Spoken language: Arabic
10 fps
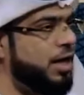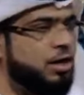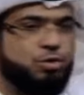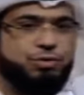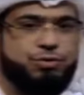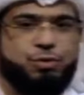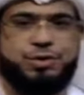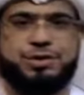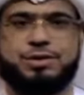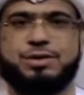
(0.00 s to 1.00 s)
هي
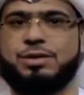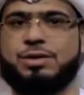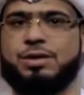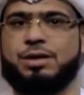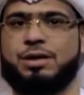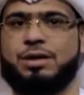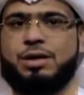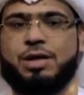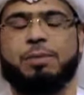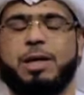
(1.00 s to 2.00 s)
النفوس
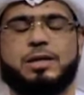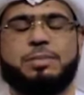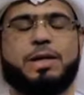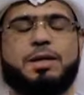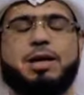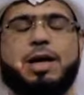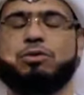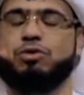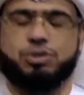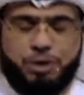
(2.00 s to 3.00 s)
كما أتمنى
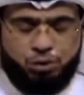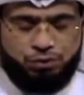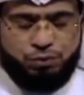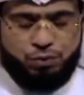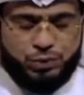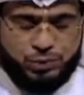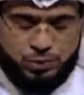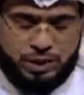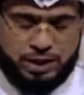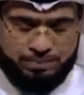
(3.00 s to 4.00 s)
أن تصبح
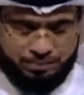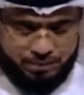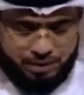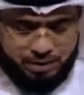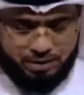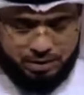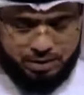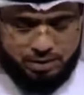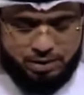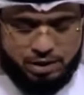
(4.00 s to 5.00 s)
نفوسنا
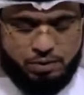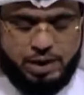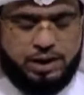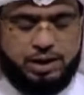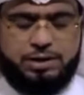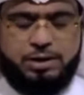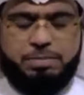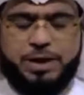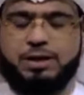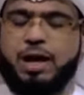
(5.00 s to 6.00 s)
كورقة
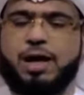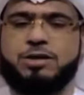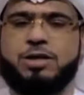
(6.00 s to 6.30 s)
بيضاء